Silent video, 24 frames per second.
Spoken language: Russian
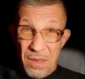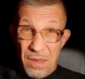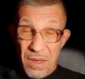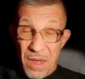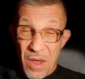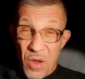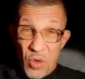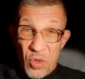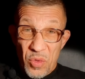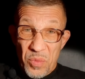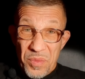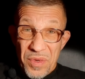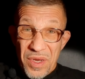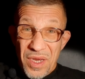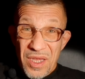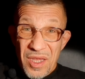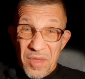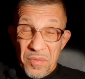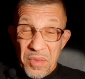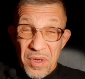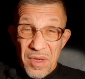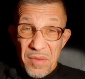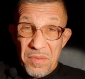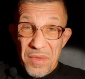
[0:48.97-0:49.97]
А вот мне,
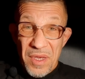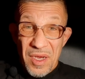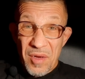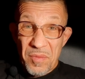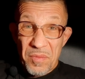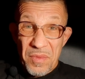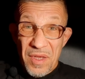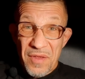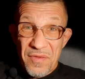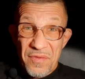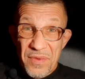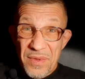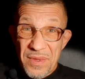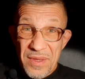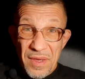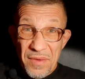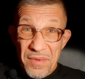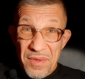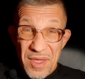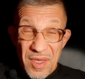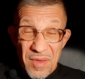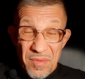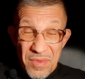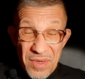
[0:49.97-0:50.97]
например, милфы
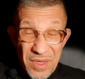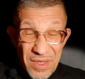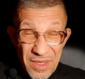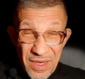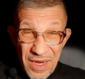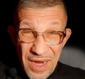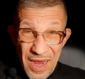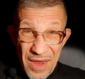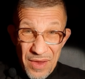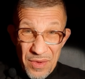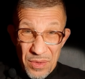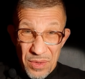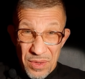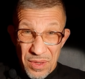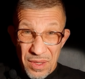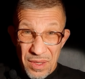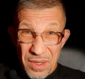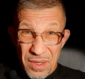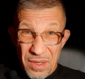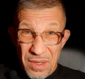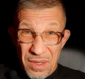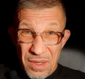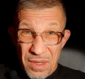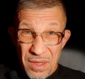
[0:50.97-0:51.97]
совсем не
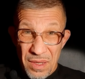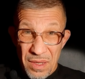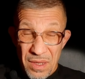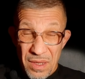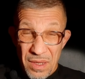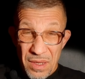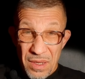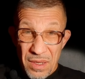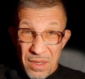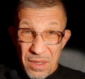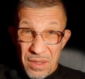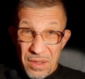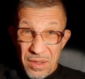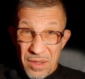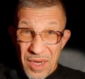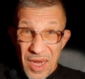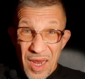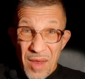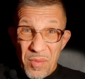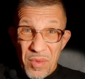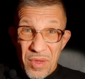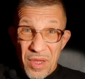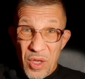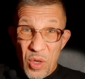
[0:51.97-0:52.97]
нравятся.
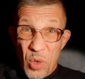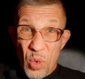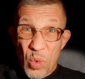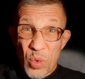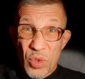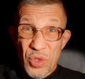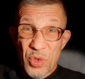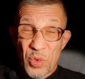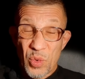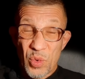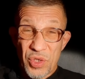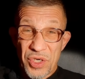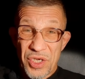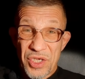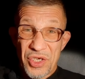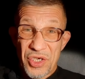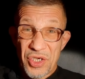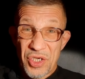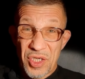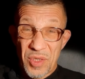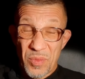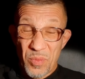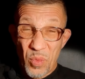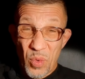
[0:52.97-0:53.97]
Дряблая кожа у
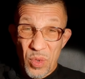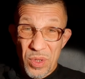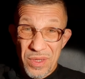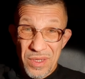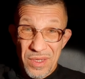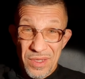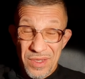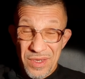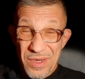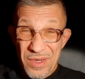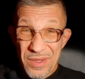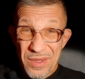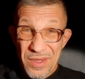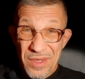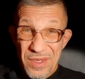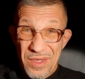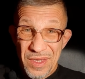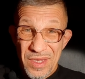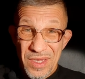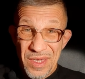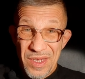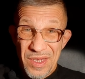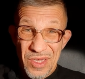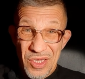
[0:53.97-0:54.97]
женщины после
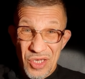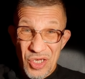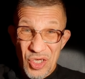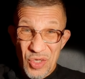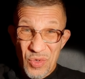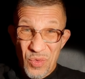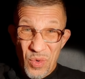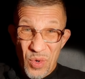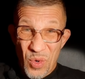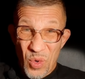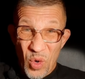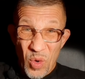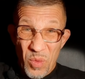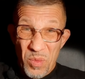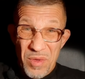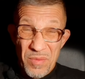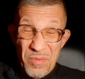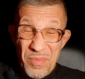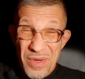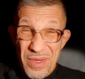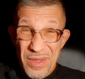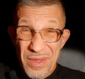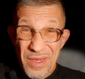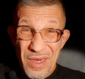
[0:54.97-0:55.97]
30 ничего, кроме
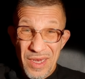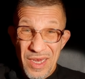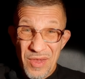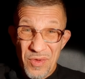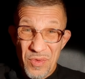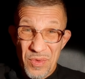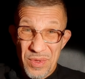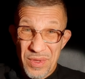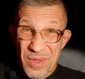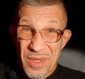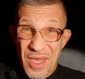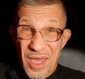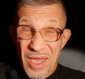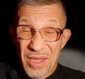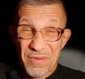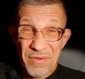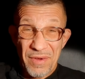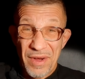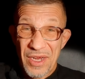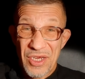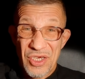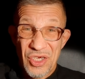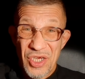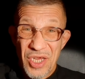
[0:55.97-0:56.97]
брезгливости и
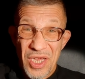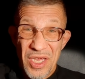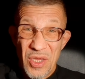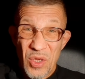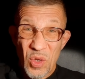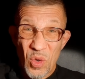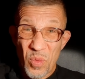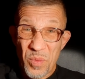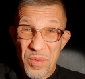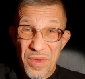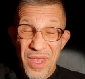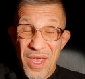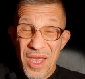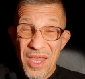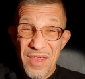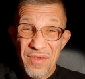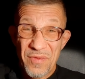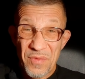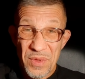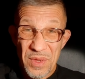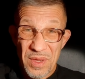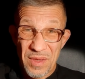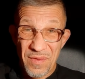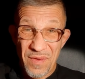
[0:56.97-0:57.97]
отвращения, у меня
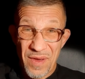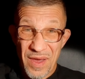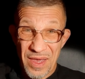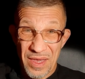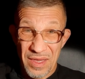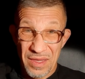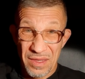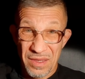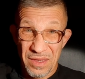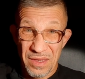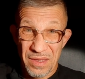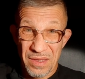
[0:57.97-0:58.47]
не вызывает.